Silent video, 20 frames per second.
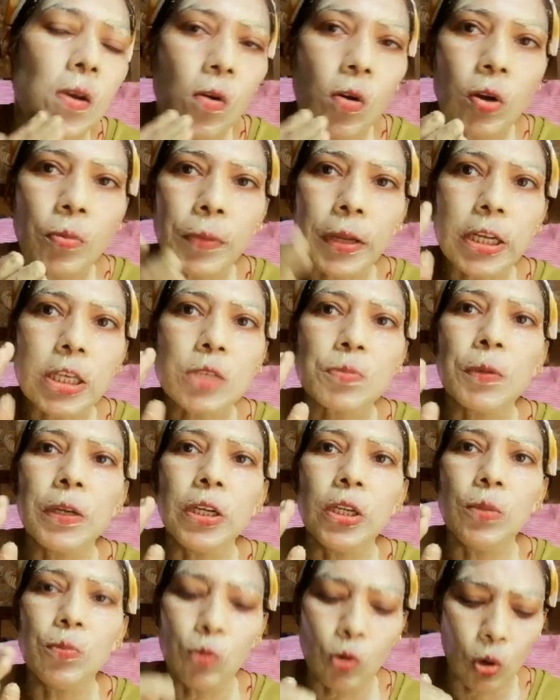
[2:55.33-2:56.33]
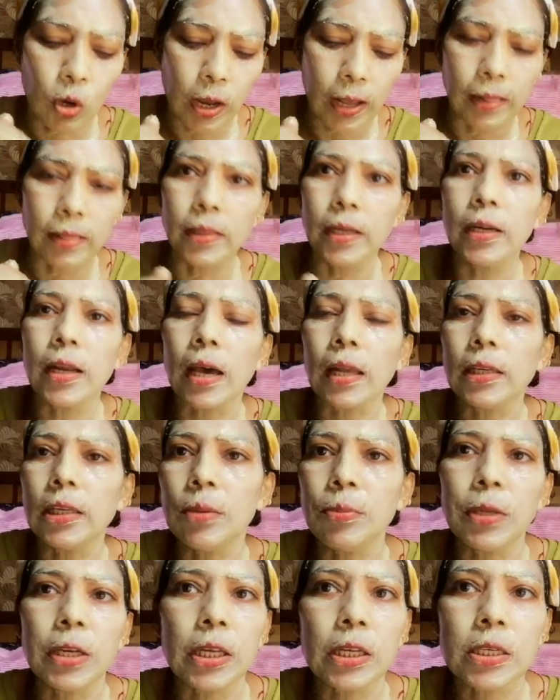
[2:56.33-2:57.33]
और मैंने इसमें नींबू और हल्दी डाली
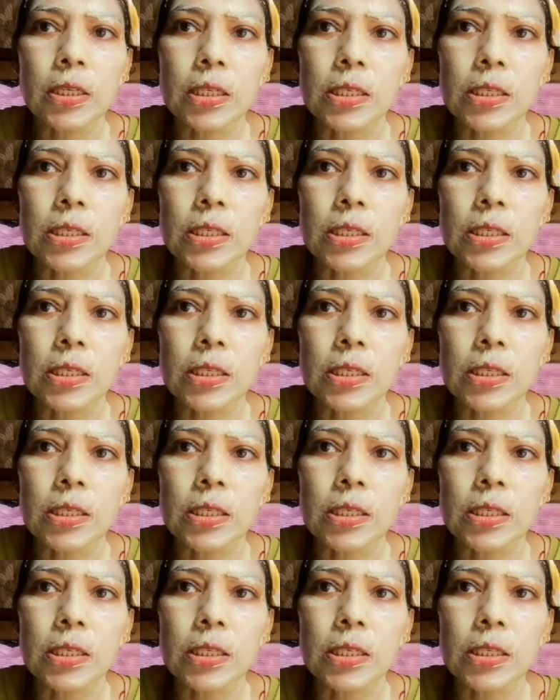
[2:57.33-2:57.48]
है मेरे